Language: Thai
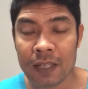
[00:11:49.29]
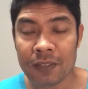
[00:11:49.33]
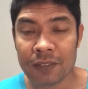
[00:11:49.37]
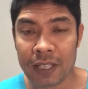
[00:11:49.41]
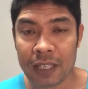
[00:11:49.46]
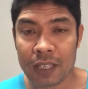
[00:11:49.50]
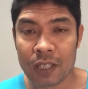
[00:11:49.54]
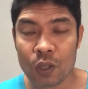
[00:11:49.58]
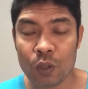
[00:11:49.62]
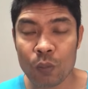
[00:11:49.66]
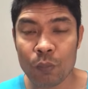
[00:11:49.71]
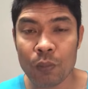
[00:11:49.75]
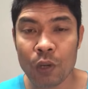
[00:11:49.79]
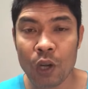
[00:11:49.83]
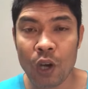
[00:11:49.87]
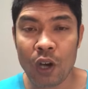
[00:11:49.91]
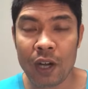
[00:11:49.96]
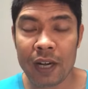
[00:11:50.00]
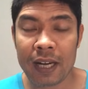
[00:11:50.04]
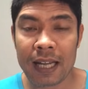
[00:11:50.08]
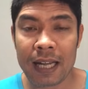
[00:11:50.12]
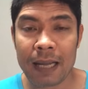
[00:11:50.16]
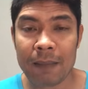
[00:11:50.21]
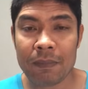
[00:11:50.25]
สิทธิ์หนุ่มน้อ
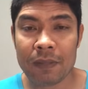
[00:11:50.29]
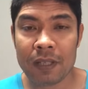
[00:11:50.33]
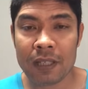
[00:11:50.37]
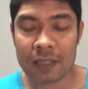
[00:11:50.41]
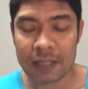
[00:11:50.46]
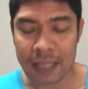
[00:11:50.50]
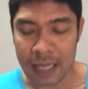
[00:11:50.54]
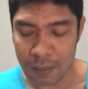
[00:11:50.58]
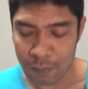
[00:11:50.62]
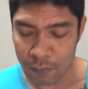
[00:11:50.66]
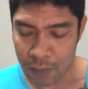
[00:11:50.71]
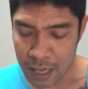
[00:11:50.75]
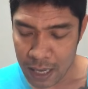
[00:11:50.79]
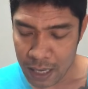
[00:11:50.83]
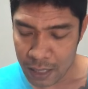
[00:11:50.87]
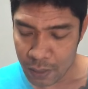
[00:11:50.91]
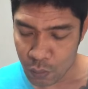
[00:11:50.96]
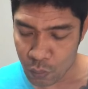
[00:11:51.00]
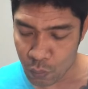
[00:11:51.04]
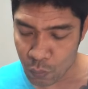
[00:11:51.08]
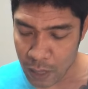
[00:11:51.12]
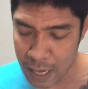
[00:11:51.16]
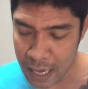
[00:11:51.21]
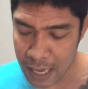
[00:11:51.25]
ยนะครับเนื่องจากว่า
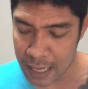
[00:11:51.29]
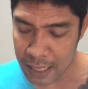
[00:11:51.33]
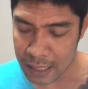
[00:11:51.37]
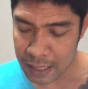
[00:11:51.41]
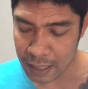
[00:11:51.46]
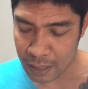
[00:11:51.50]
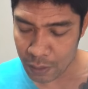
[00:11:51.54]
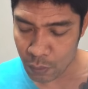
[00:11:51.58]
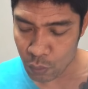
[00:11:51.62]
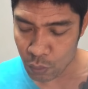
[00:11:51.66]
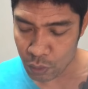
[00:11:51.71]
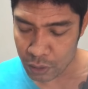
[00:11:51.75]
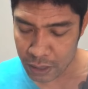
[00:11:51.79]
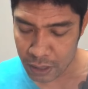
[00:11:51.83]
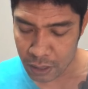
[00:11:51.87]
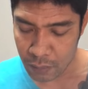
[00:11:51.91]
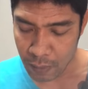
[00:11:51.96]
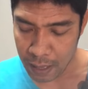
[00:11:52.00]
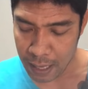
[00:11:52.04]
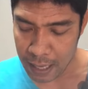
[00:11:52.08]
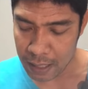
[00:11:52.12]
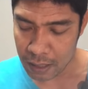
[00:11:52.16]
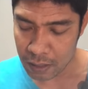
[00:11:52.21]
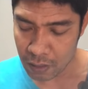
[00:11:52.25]
ดูว่ากระดูกดีก
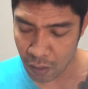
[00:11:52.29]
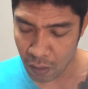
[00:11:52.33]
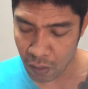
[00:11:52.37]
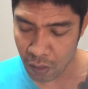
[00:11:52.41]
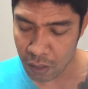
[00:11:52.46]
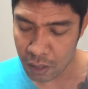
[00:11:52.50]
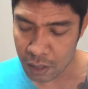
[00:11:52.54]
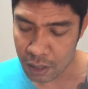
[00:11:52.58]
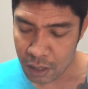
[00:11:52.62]
ว่า ก็